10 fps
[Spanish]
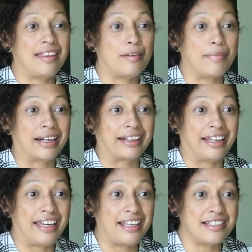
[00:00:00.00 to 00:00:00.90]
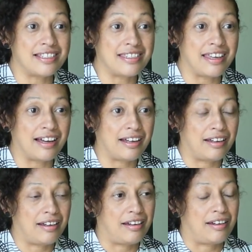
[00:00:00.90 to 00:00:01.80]
de emergencia,
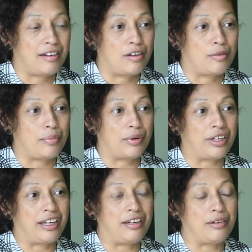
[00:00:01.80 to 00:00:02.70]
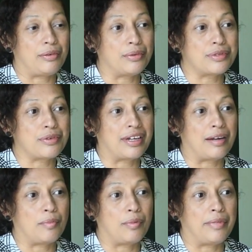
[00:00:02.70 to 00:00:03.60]
porque incluso en
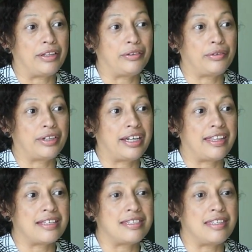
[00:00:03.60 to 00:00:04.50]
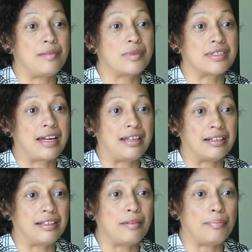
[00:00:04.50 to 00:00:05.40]
el momento que decidimos
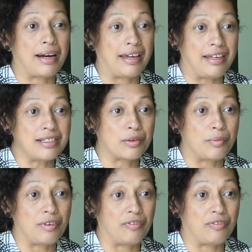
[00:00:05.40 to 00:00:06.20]
salir del país con mi